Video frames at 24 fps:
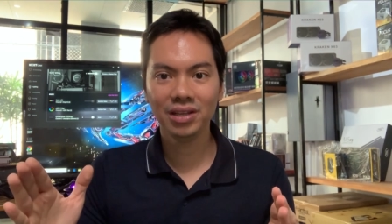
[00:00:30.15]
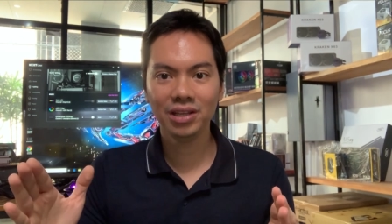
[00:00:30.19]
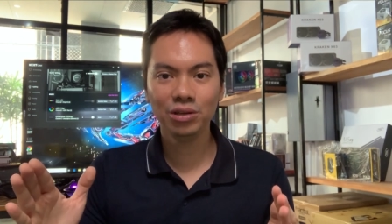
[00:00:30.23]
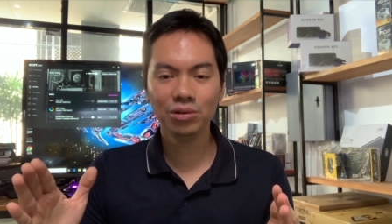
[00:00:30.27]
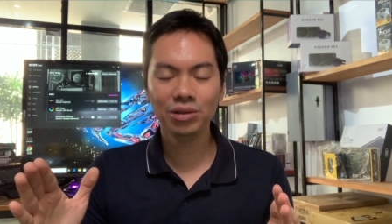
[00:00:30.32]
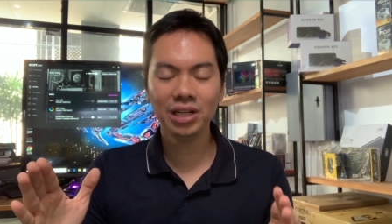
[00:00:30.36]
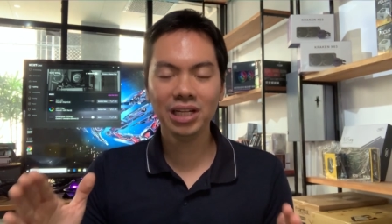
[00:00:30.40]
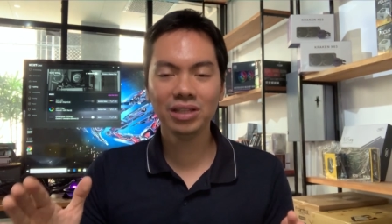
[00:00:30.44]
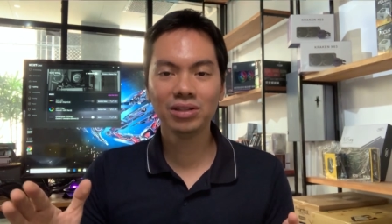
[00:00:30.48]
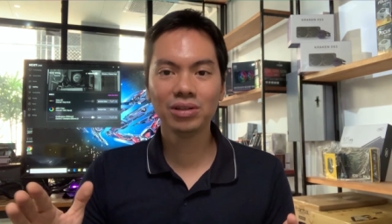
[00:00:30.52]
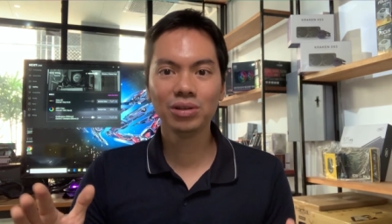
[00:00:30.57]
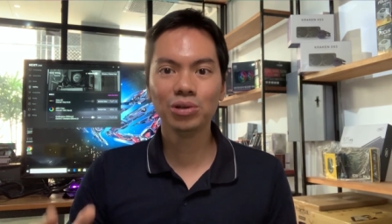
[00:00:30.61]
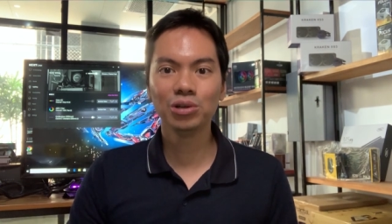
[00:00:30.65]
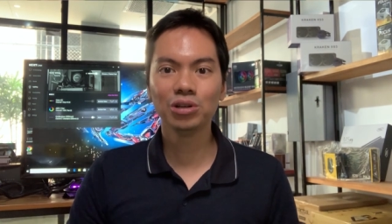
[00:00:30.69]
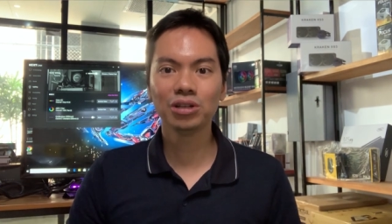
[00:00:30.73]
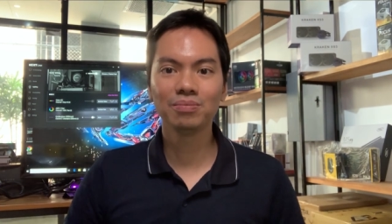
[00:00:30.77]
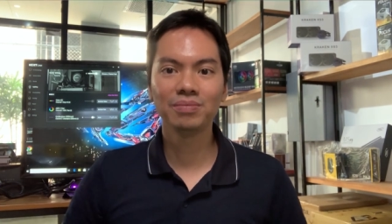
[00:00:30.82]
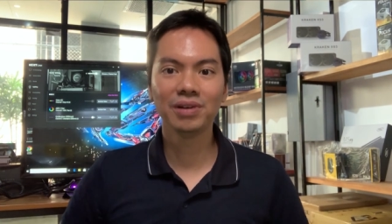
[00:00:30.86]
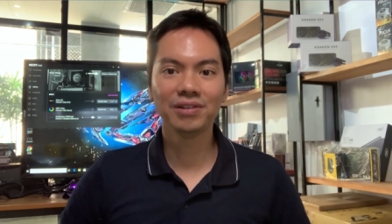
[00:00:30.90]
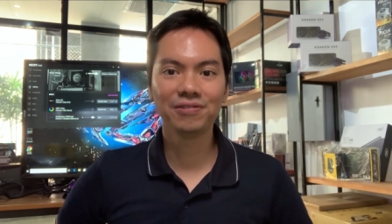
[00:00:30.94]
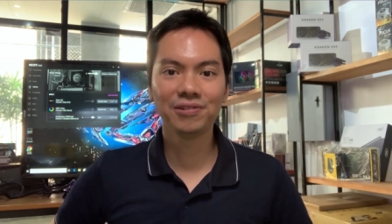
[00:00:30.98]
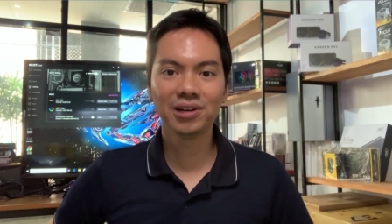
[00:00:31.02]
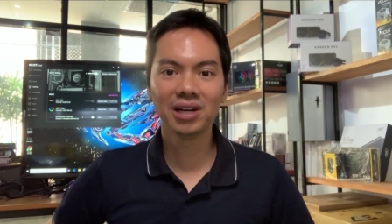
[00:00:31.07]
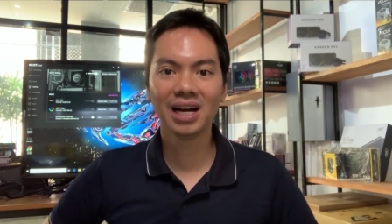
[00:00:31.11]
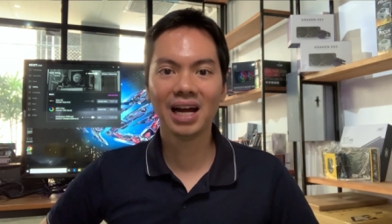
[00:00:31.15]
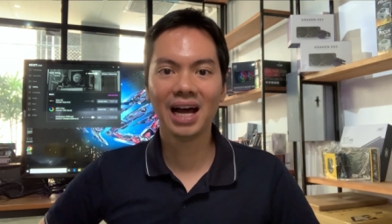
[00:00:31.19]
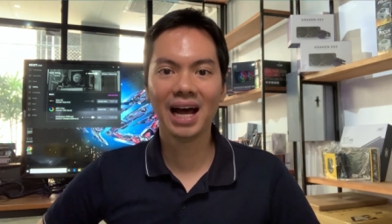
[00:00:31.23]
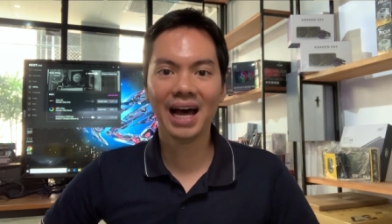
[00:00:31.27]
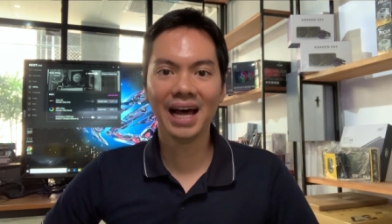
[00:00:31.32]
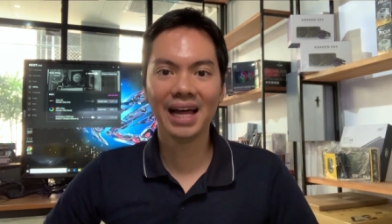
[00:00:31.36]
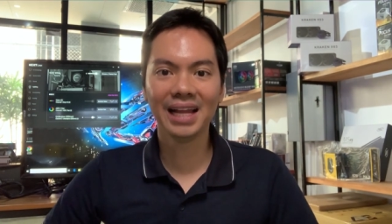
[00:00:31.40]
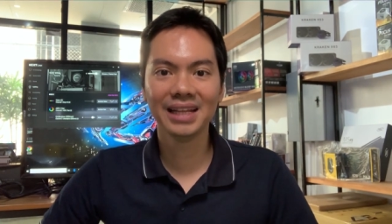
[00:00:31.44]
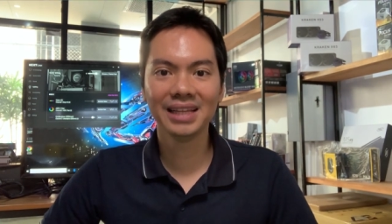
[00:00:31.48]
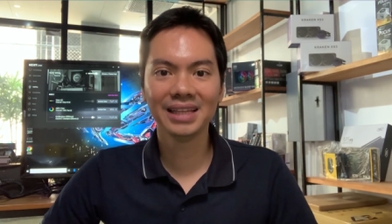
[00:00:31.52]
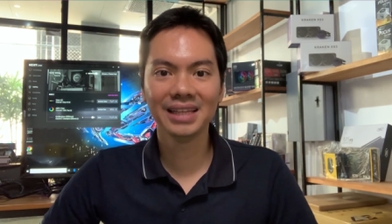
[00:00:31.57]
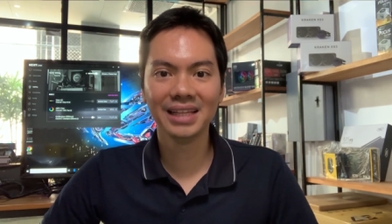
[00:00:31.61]
You need to note
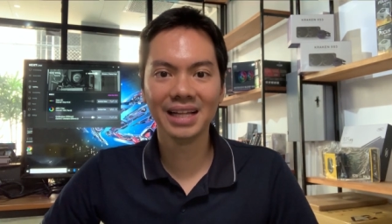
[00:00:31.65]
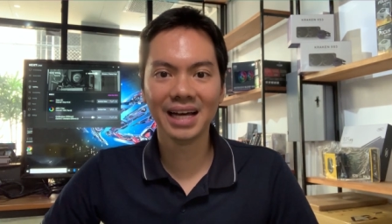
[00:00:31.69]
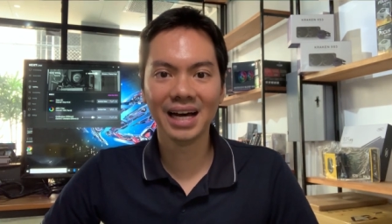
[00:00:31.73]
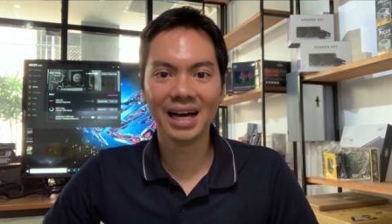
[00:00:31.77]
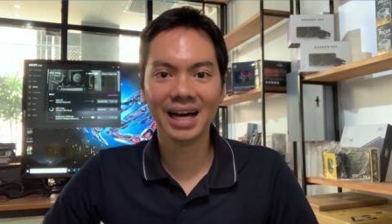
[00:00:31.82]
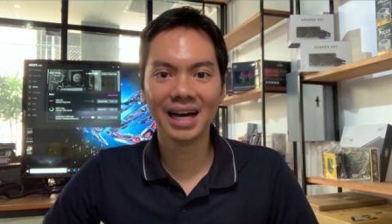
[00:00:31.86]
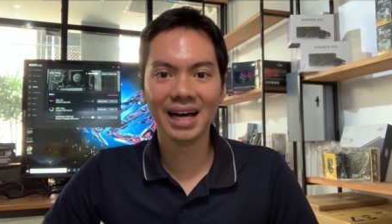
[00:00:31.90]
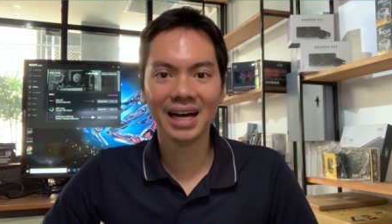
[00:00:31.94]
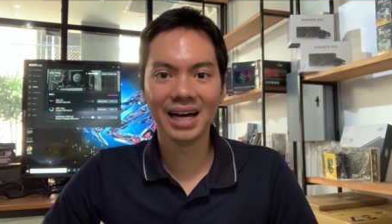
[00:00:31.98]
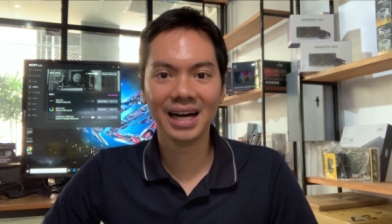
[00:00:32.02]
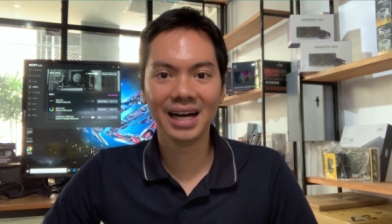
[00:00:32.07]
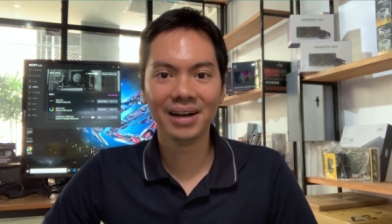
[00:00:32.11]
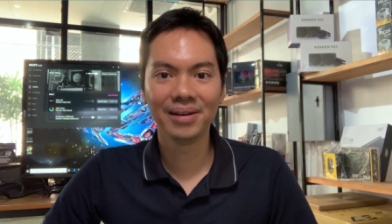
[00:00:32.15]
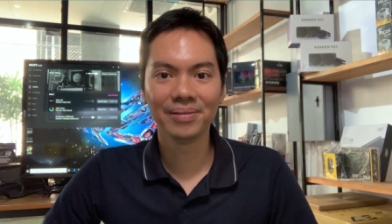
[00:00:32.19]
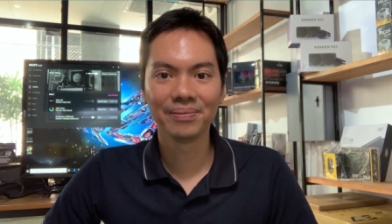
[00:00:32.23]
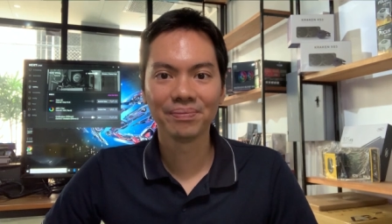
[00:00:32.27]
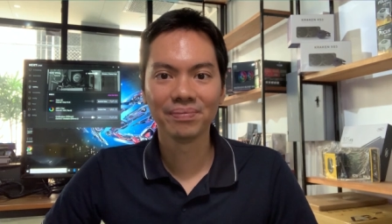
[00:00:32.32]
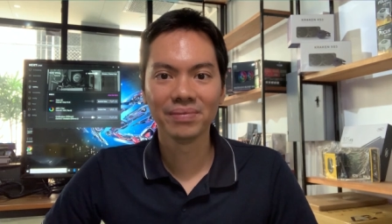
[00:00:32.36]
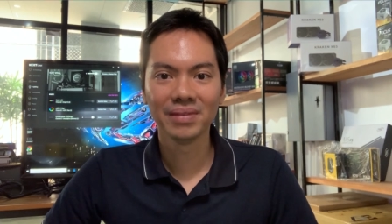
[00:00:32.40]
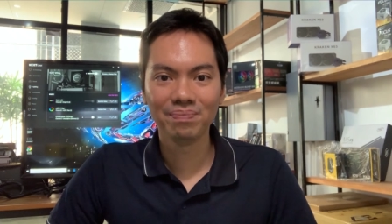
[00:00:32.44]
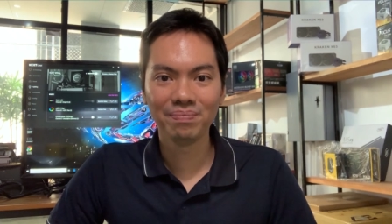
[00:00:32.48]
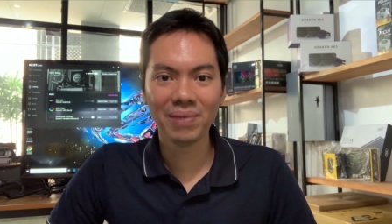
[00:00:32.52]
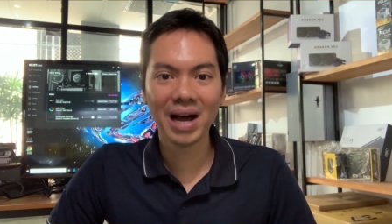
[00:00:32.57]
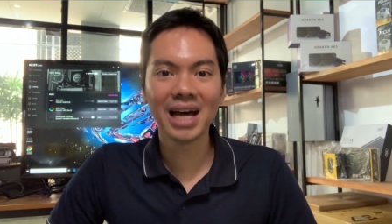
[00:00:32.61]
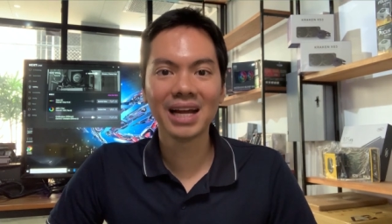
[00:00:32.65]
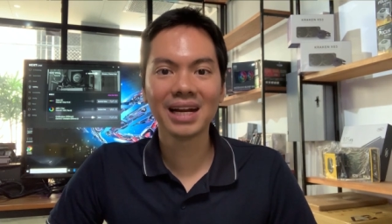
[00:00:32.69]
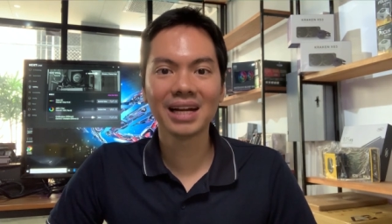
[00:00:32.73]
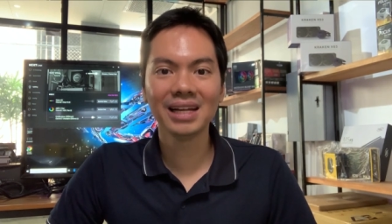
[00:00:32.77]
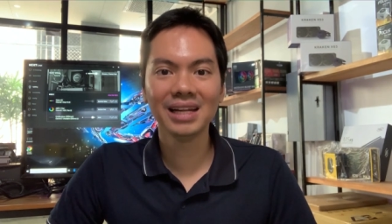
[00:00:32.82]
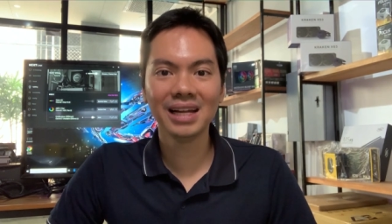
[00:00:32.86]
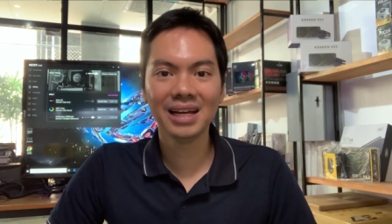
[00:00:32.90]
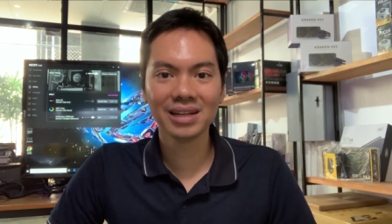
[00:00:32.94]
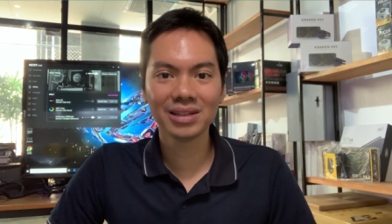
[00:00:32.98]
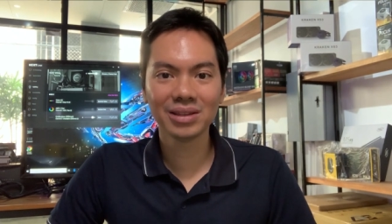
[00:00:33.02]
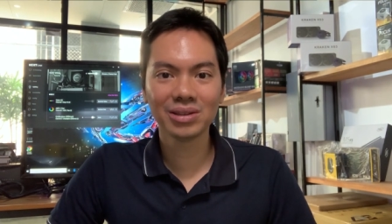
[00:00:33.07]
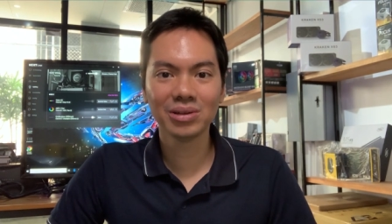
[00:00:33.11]
beforehand na
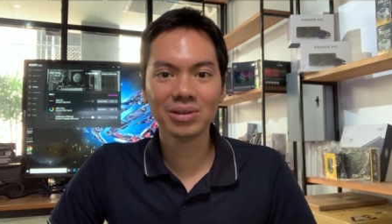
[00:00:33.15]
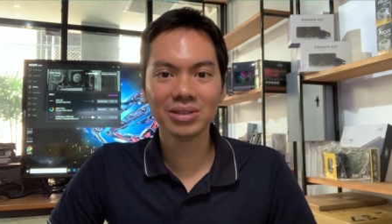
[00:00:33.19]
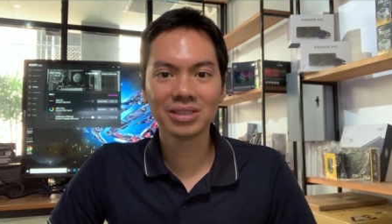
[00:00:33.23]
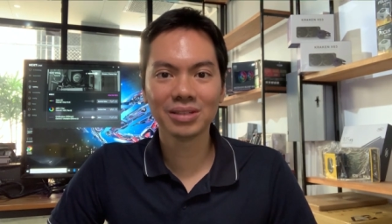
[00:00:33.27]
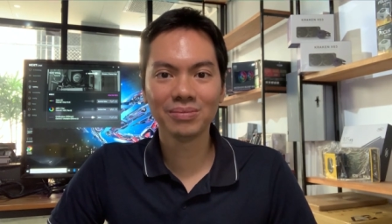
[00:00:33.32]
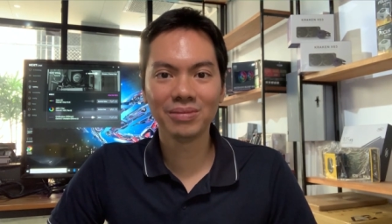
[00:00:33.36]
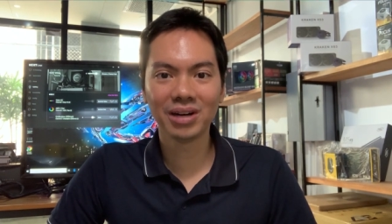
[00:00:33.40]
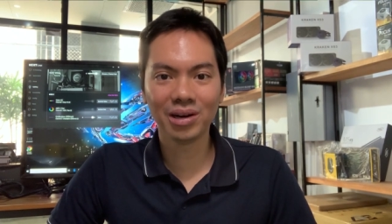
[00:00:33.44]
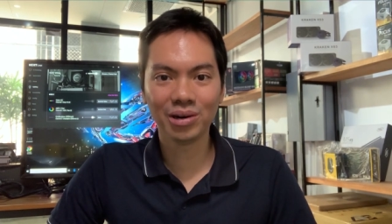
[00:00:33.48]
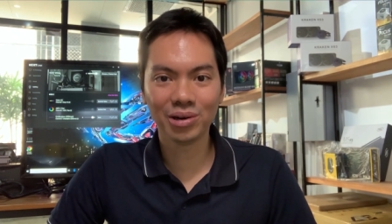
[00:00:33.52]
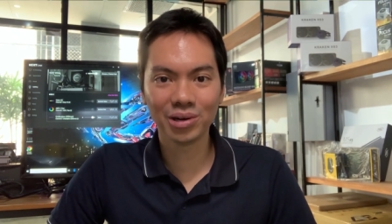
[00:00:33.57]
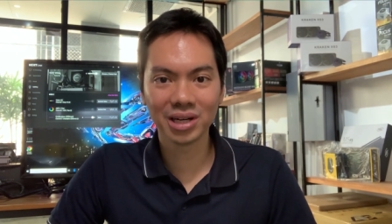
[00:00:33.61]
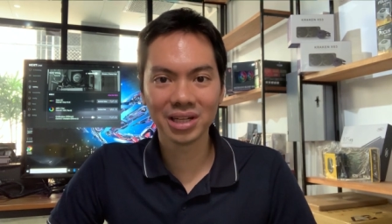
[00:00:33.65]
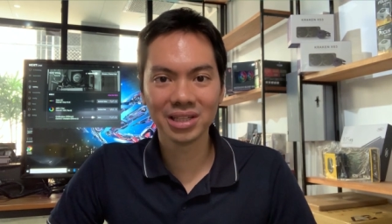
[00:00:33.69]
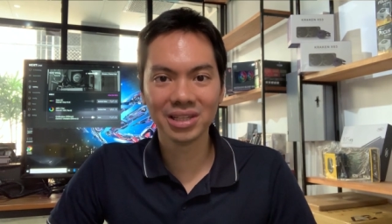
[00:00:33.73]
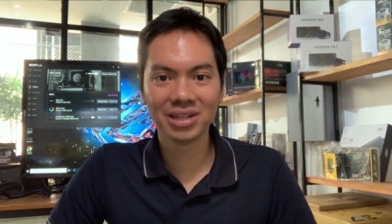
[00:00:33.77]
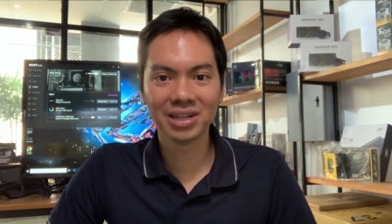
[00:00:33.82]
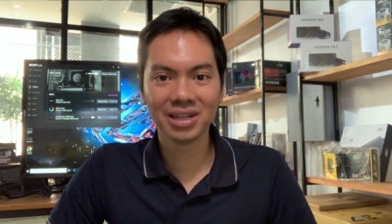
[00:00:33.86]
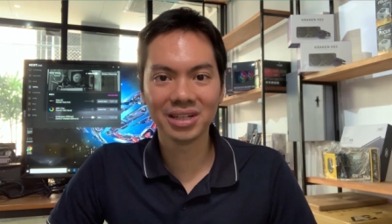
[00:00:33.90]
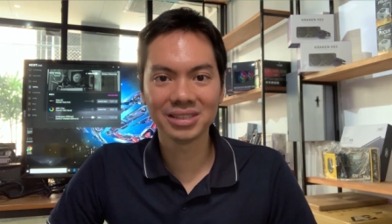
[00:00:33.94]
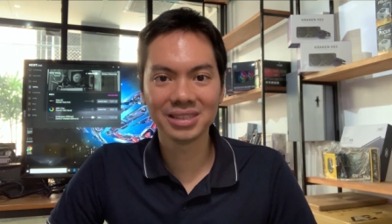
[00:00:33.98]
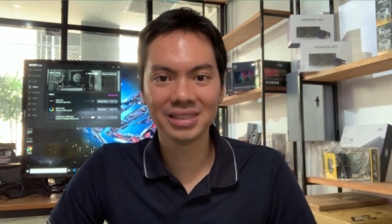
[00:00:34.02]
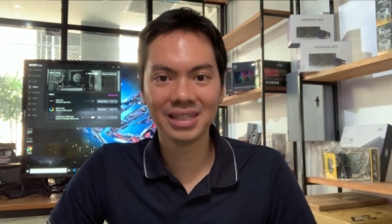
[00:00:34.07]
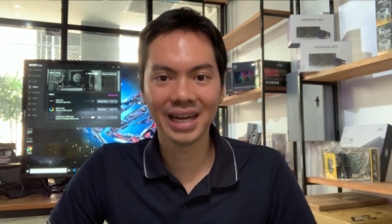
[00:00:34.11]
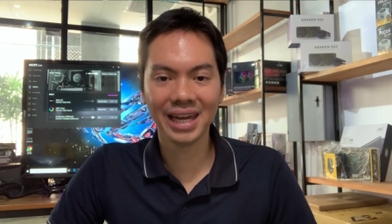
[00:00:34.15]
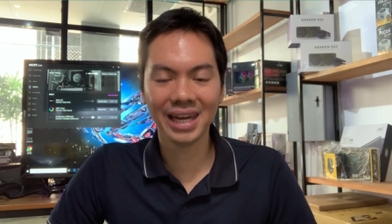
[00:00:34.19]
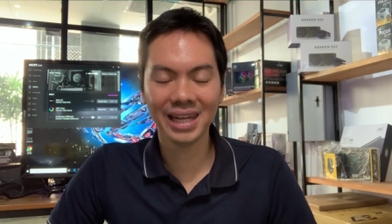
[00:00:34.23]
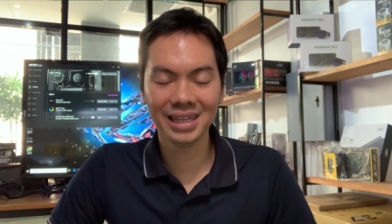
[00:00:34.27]
para lang to sa mga orders na